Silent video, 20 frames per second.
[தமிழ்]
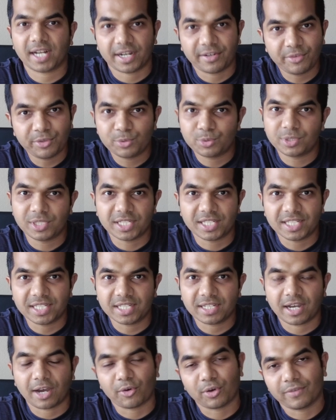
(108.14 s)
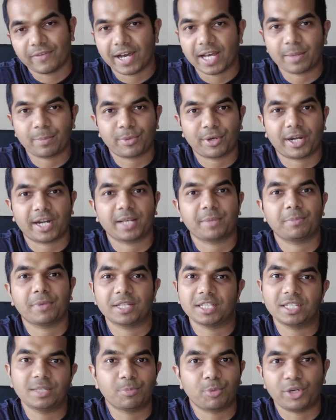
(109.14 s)
கழுவி ஊற்றிட்டு அவங்க வேறு ப்ராடக்ட்
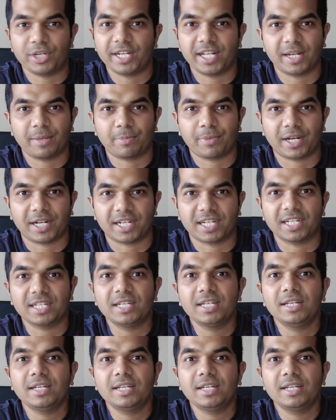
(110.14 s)
பார்த்துட்டு போயிட்டே இருப்பாங்க